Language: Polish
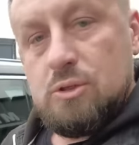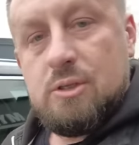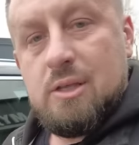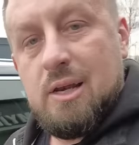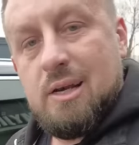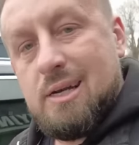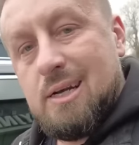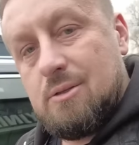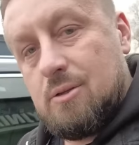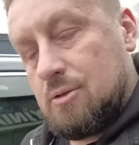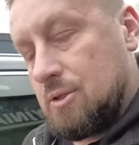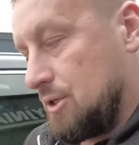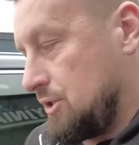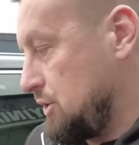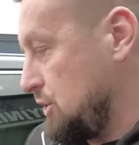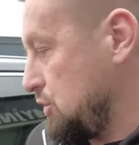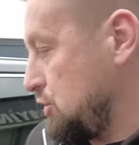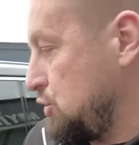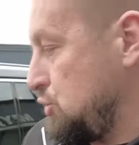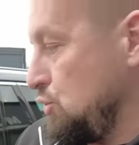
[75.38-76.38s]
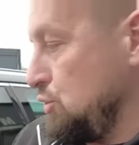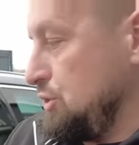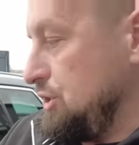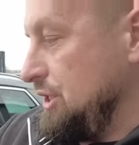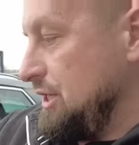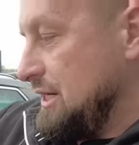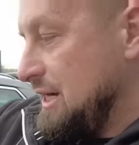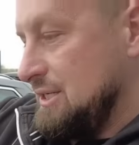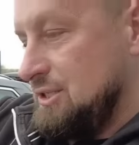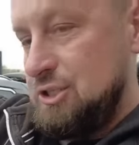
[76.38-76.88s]
Usterka dotyczy
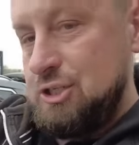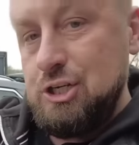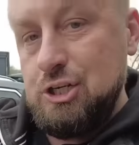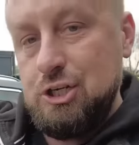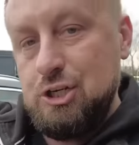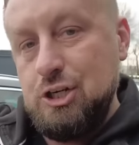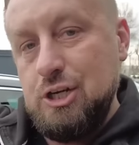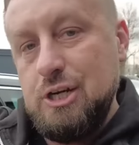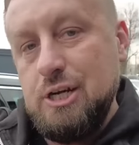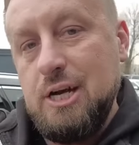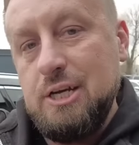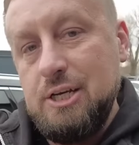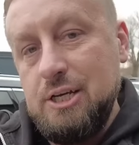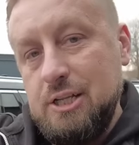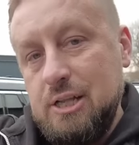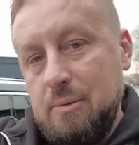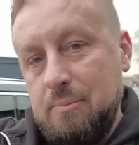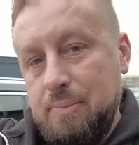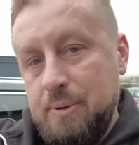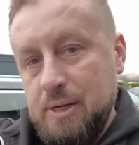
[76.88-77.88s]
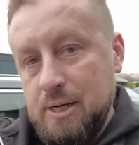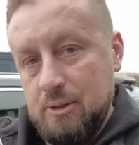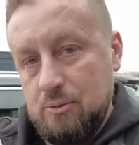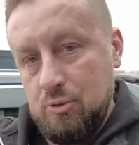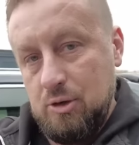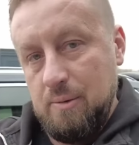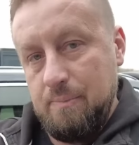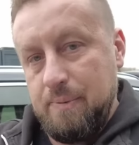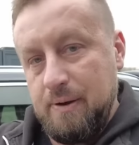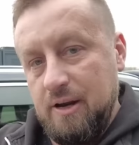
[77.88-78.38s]
czujnika ciśnienia i
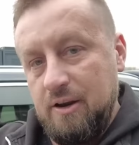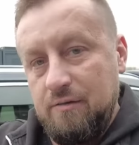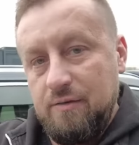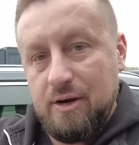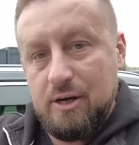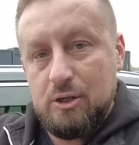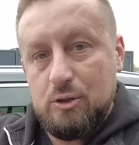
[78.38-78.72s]
temperatury paliwa,